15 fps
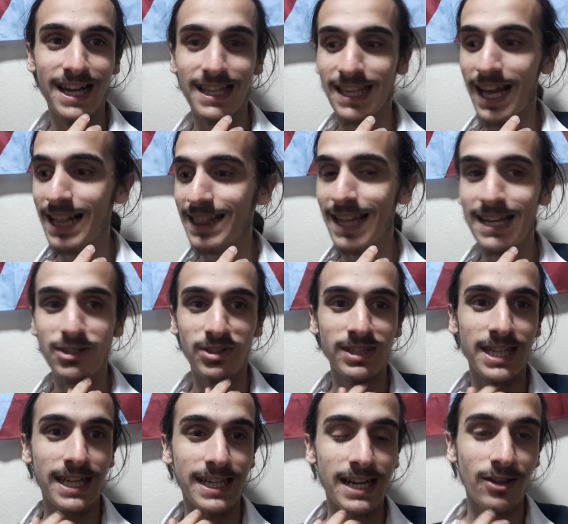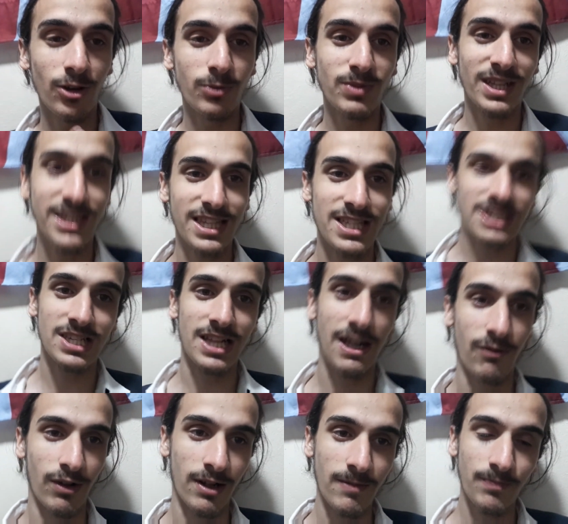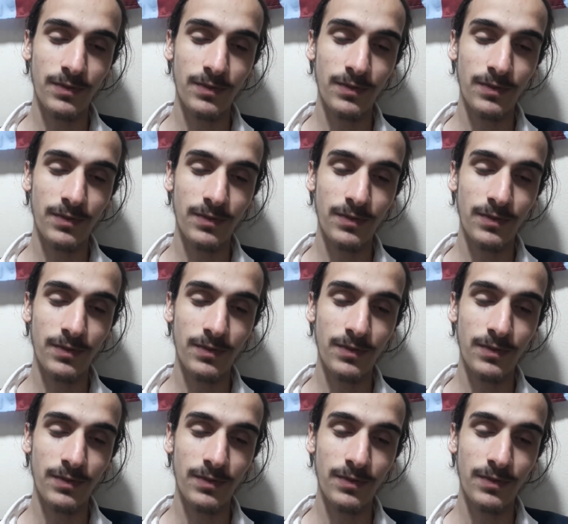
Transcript: Geldiler sonra tekrardan önümden geçtiler falan.